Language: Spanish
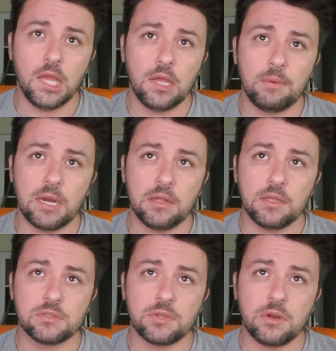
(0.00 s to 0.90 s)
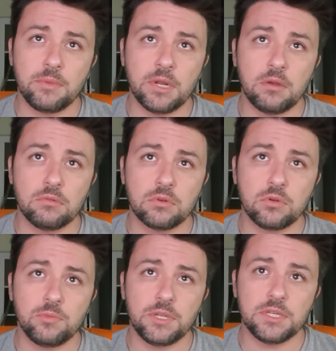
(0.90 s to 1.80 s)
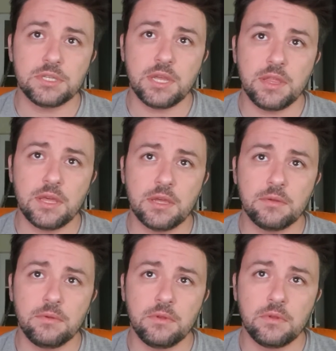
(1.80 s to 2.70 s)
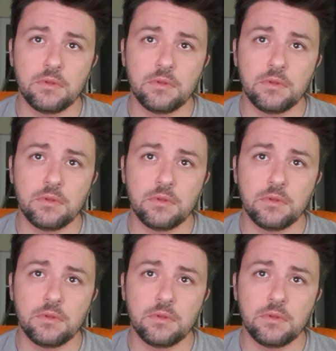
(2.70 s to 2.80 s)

Ah, vale, esto ya lo he mirado. Tenéis Lleida.